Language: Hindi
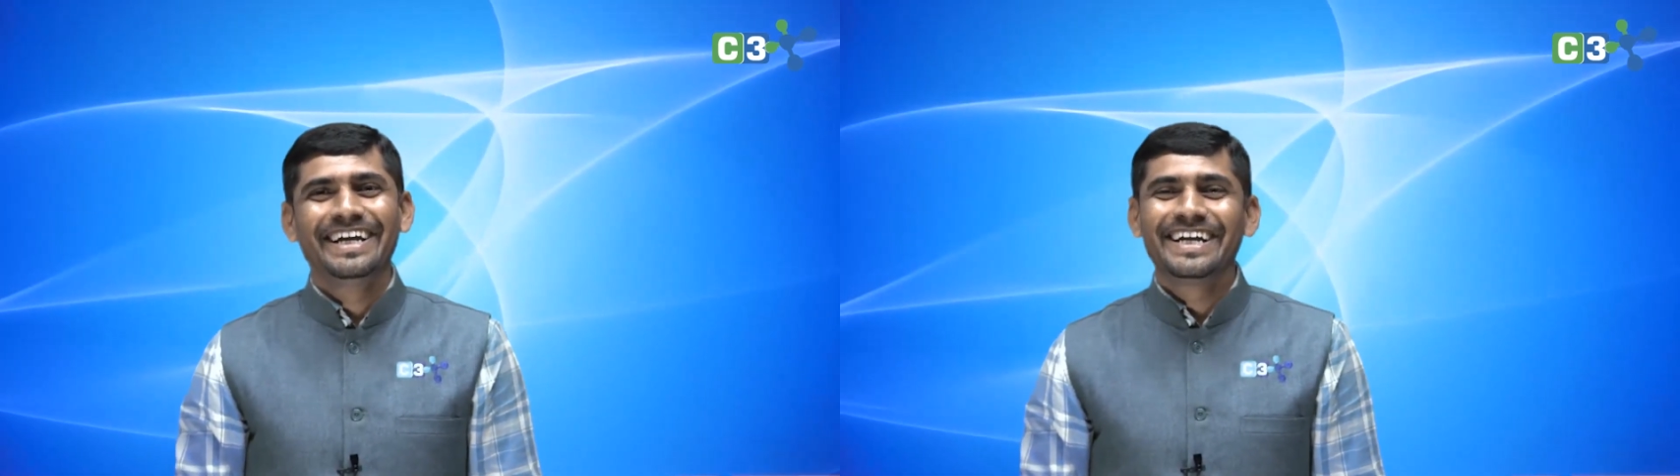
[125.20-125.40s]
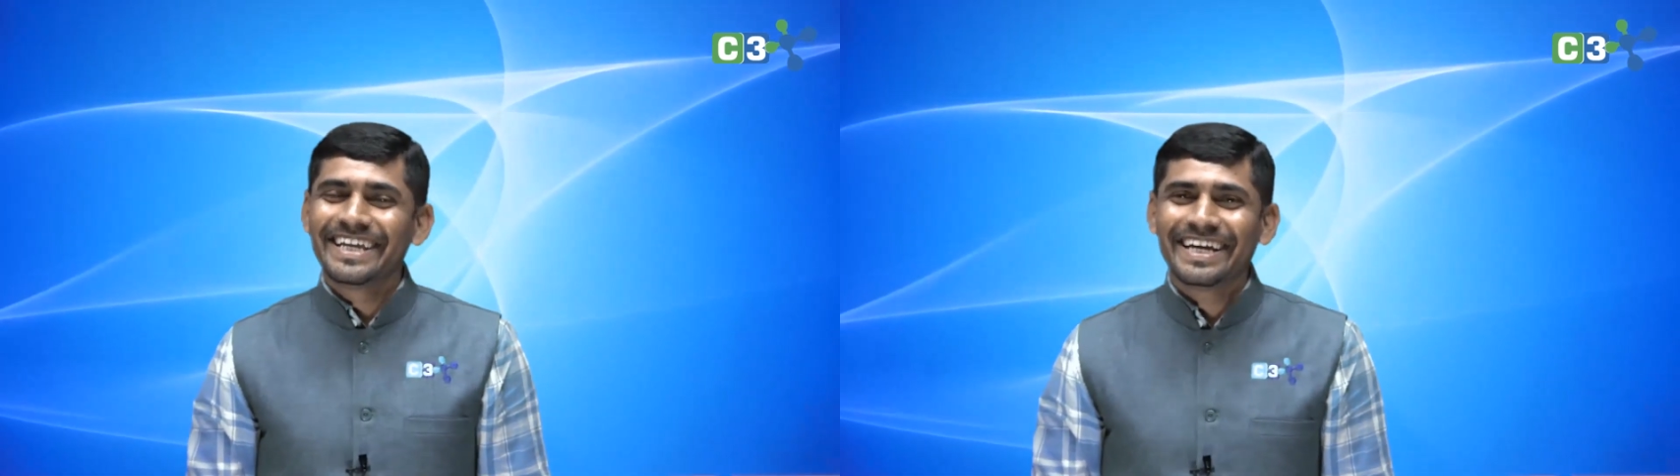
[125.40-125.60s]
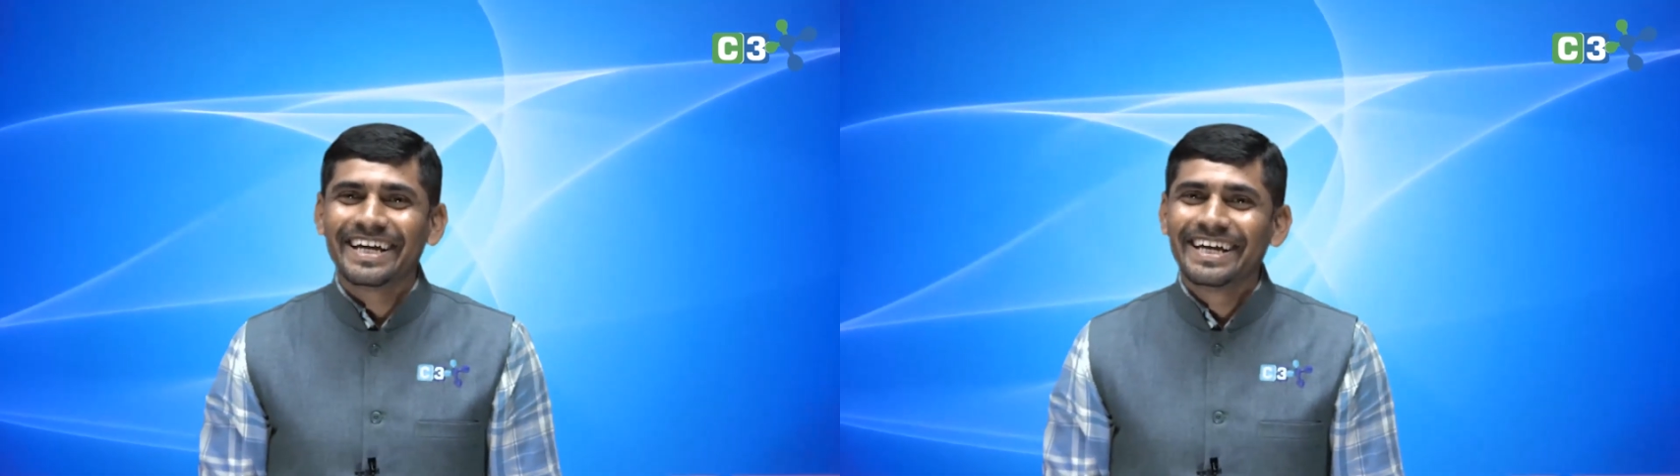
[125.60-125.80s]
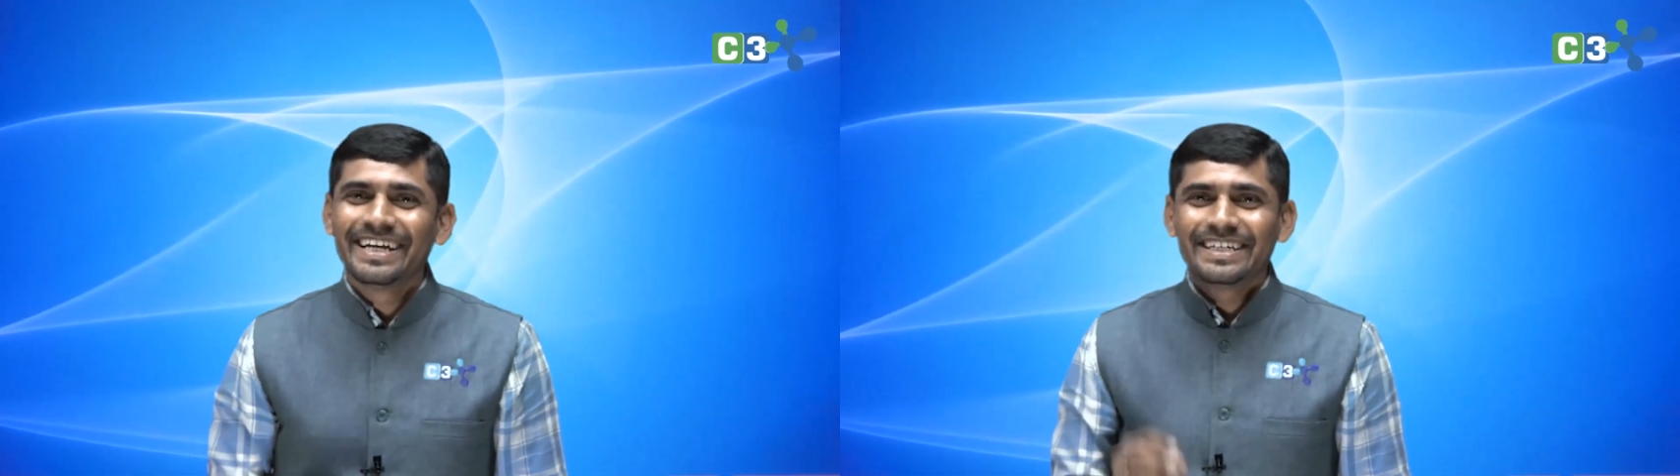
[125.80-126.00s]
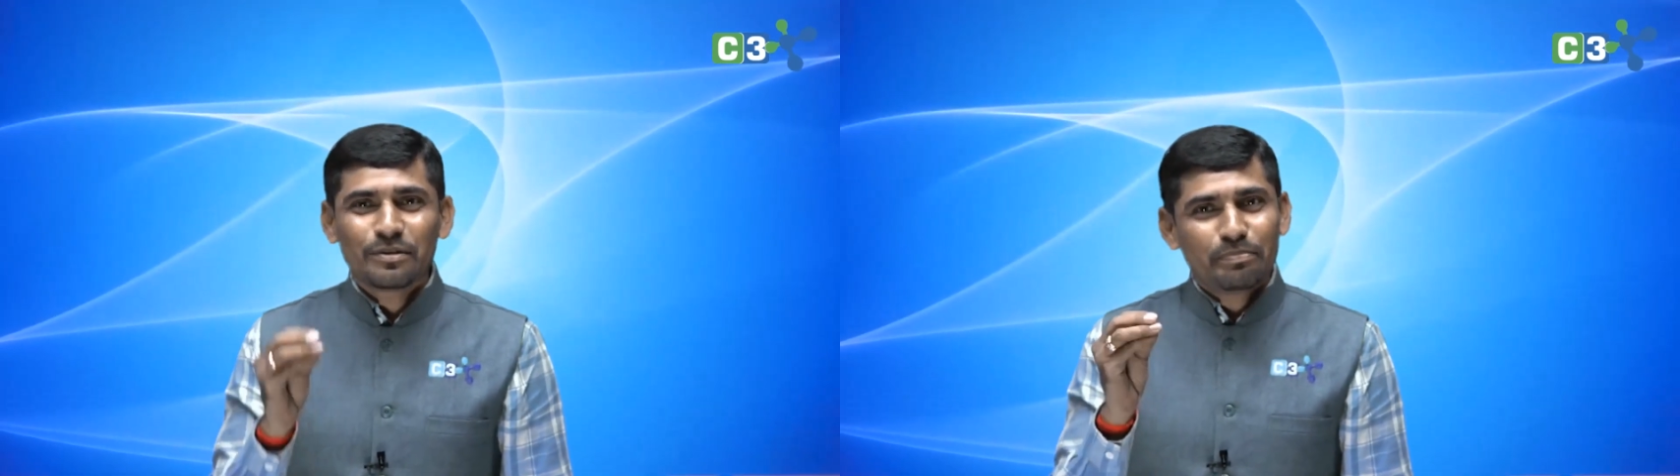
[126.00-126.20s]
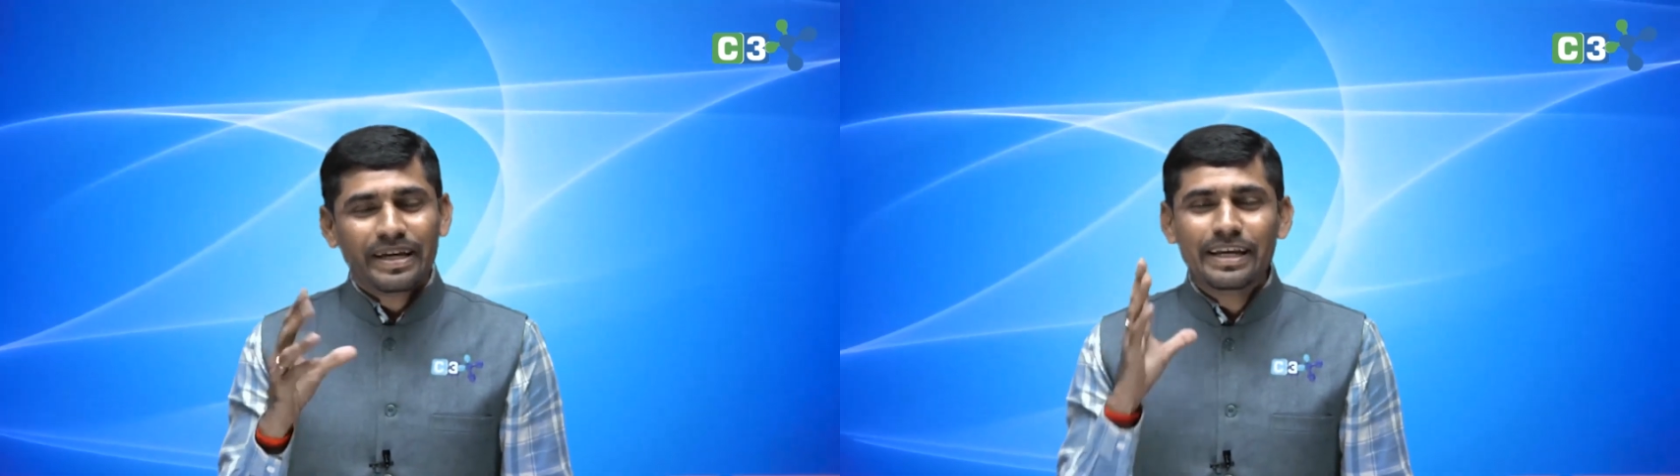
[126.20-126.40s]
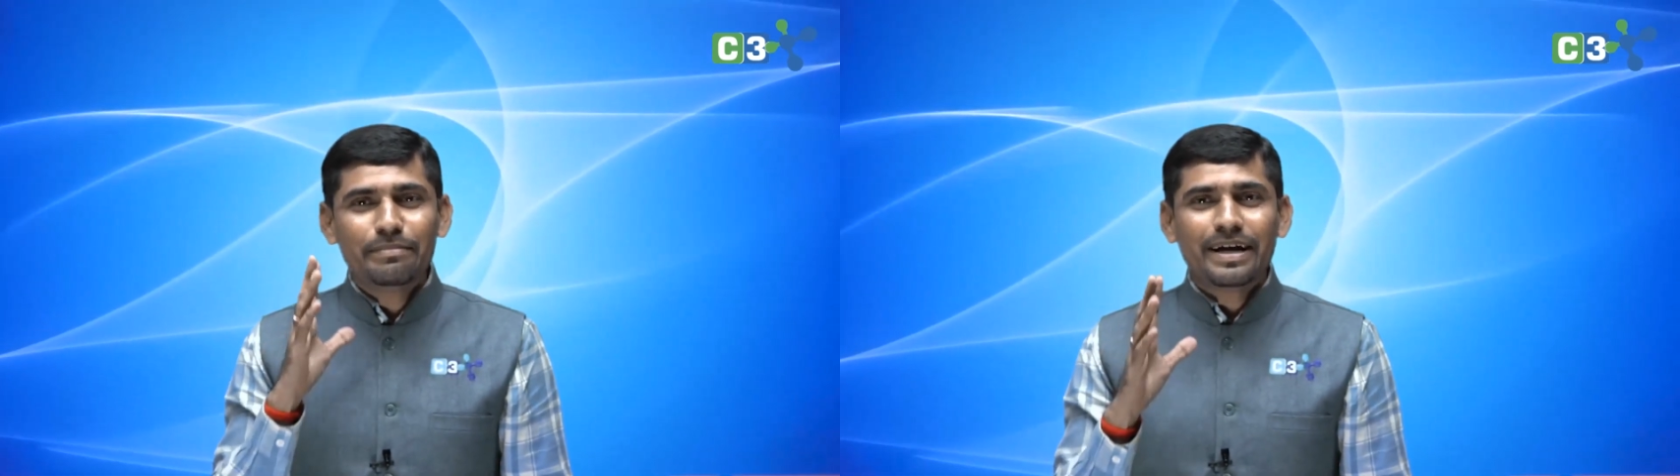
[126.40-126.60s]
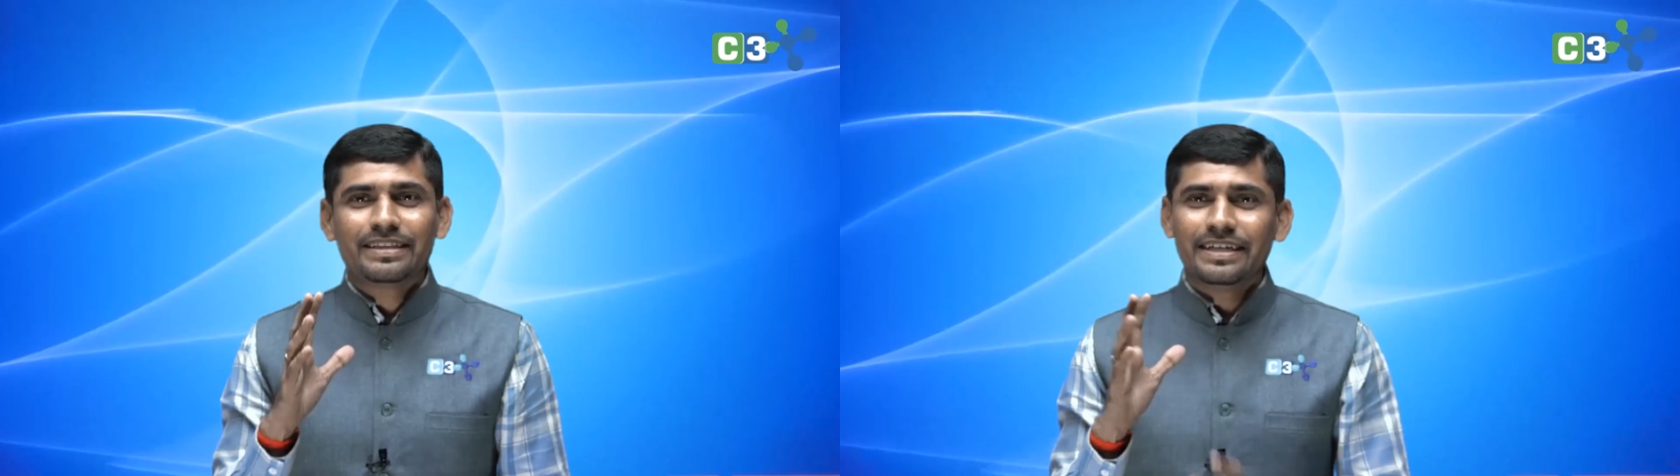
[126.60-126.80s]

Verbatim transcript: ठीक है सो so, पहली बात